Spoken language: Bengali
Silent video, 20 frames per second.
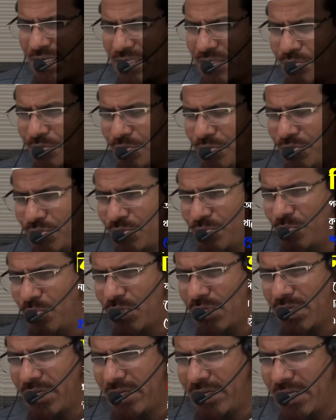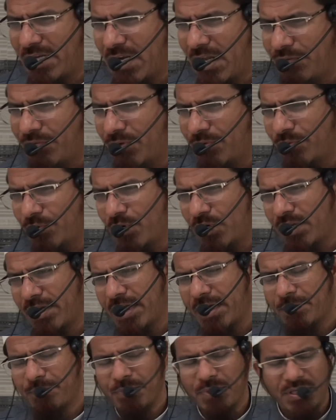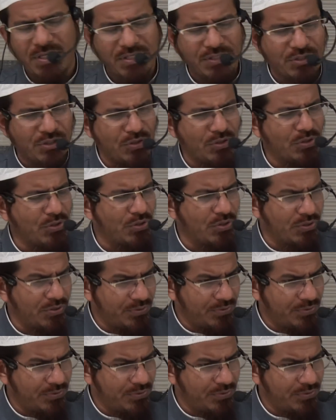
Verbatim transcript: এটা শুধু চুমু খেয়ে গেলাফে ভরে রাখবে এজন্য